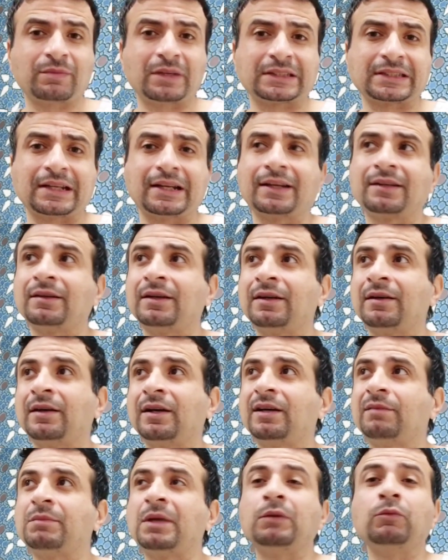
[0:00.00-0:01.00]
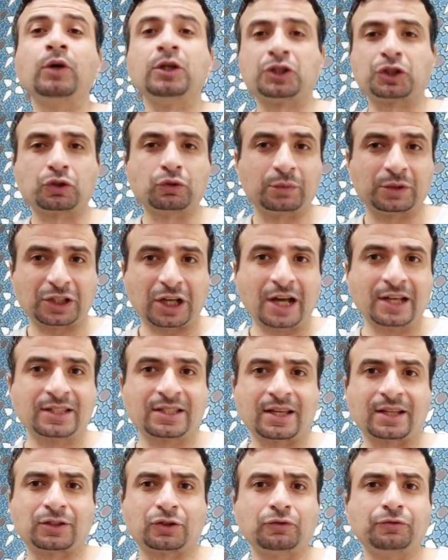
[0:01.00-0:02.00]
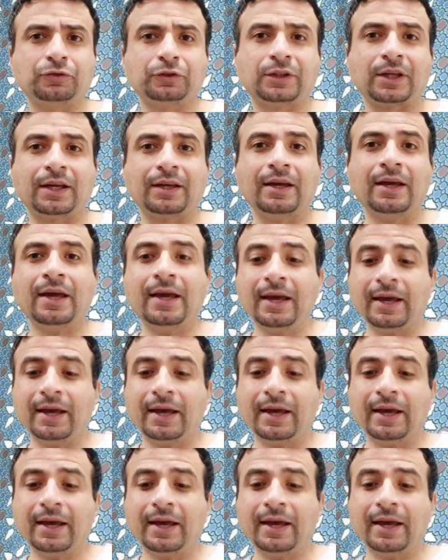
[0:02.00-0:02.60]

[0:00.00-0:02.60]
مثلا من وشه مش عايزه اشوفه تاني